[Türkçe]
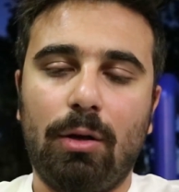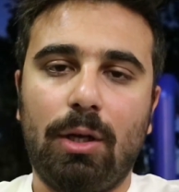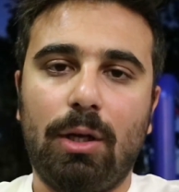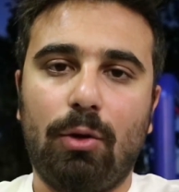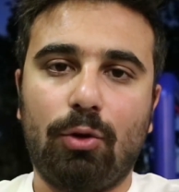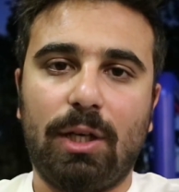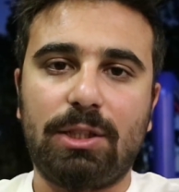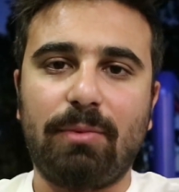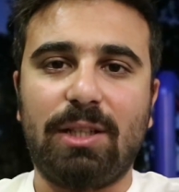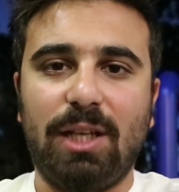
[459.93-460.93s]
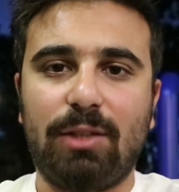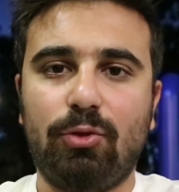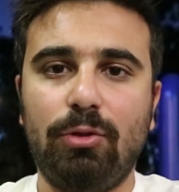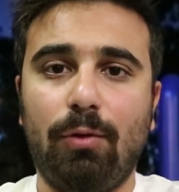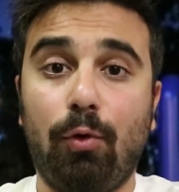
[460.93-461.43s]
E, onu açtım. Yani diğer
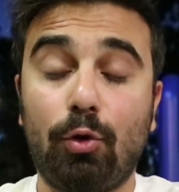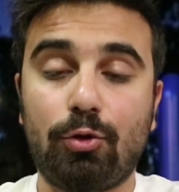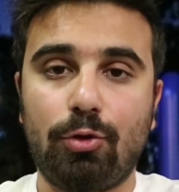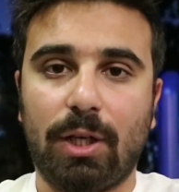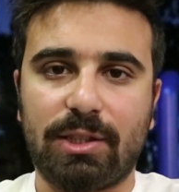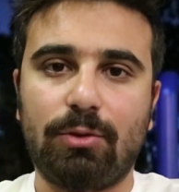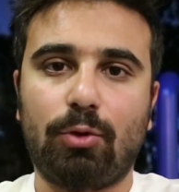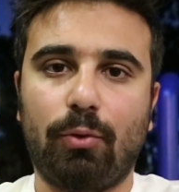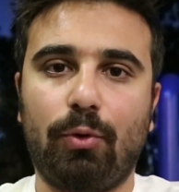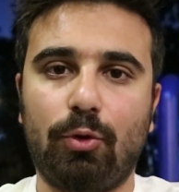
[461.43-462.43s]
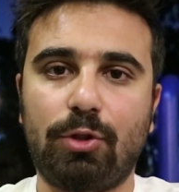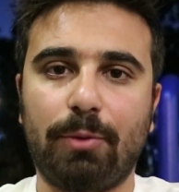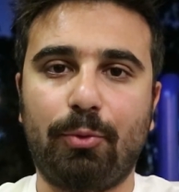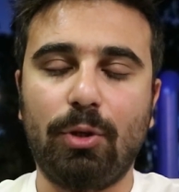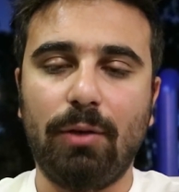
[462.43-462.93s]
türlü de fokusluyor aslında. Otofokus
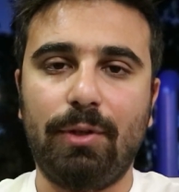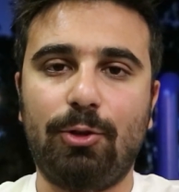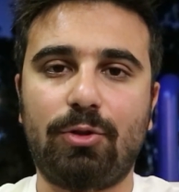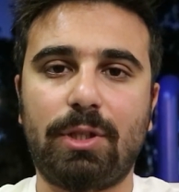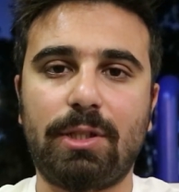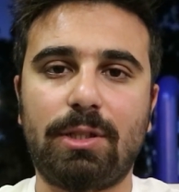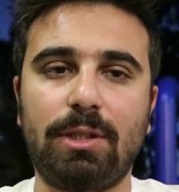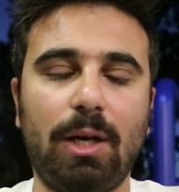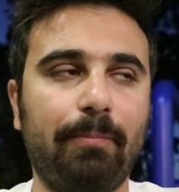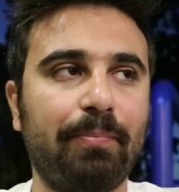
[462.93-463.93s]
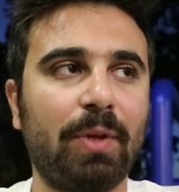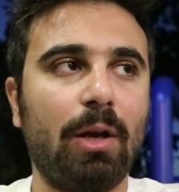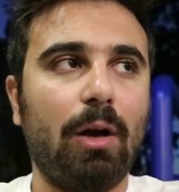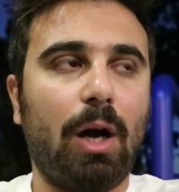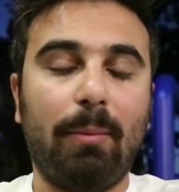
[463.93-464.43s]
yapıyor da video sırasında.
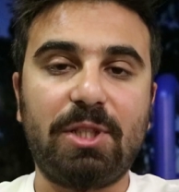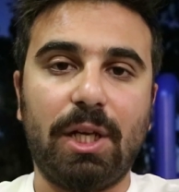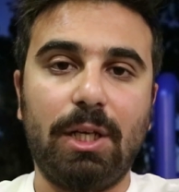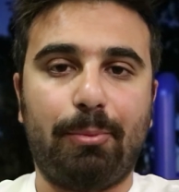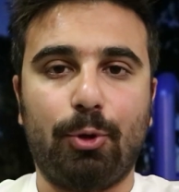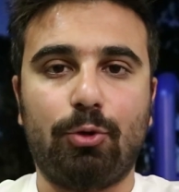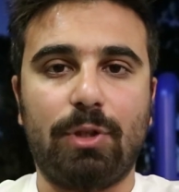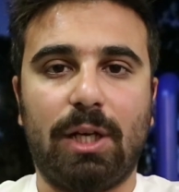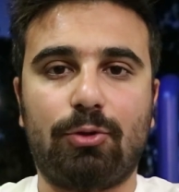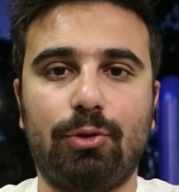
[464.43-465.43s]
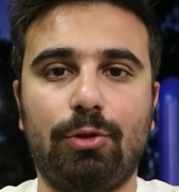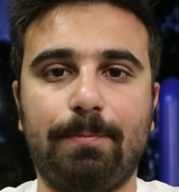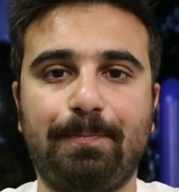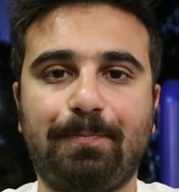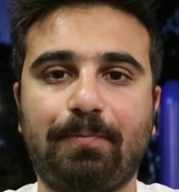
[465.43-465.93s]
Ama şey yapıyordu diğer türlü.
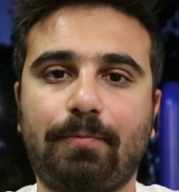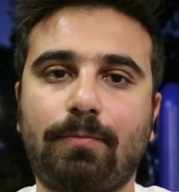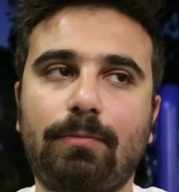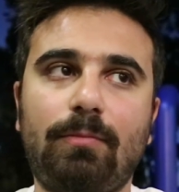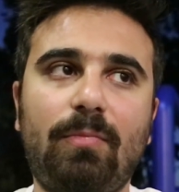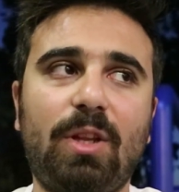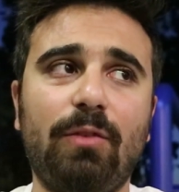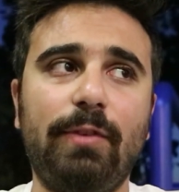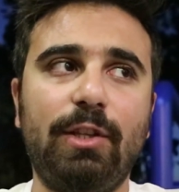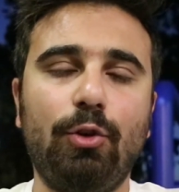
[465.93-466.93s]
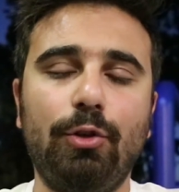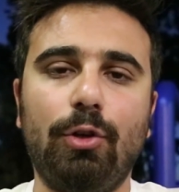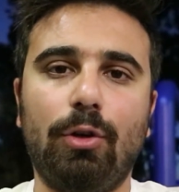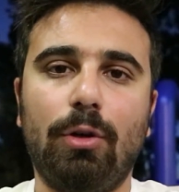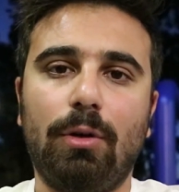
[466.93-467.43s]

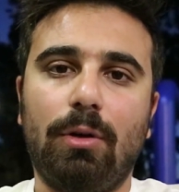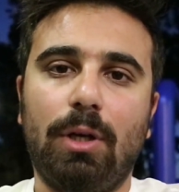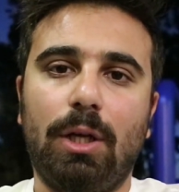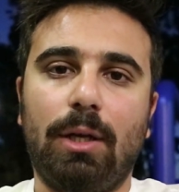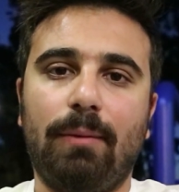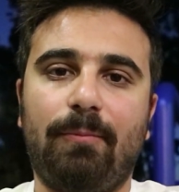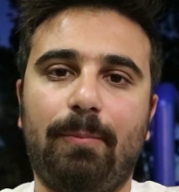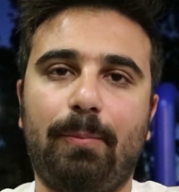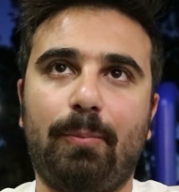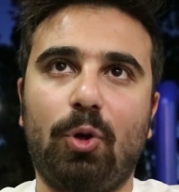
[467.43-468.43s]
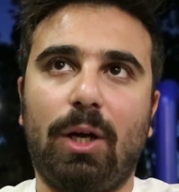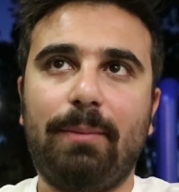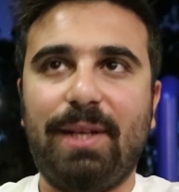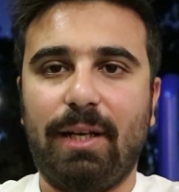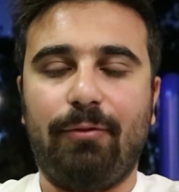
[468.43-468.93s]
Videoyu e, böyle
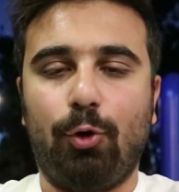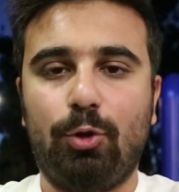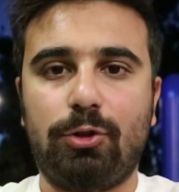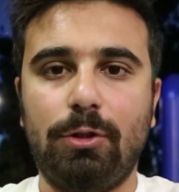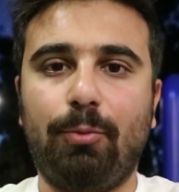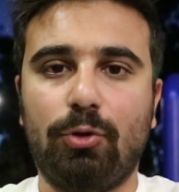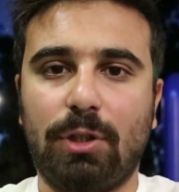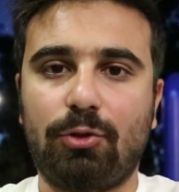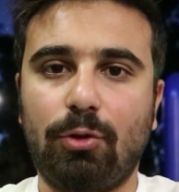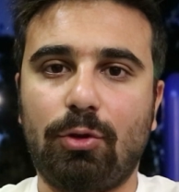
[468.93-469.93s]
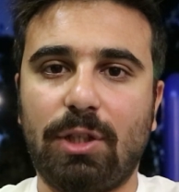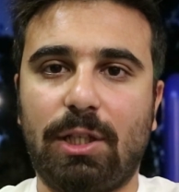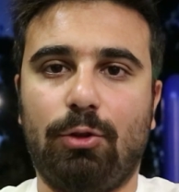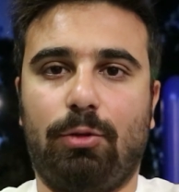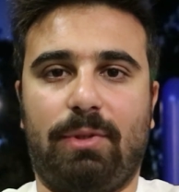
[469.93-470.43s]
hani bir yere fokuslayıp ondan sonra orada kalıyordu.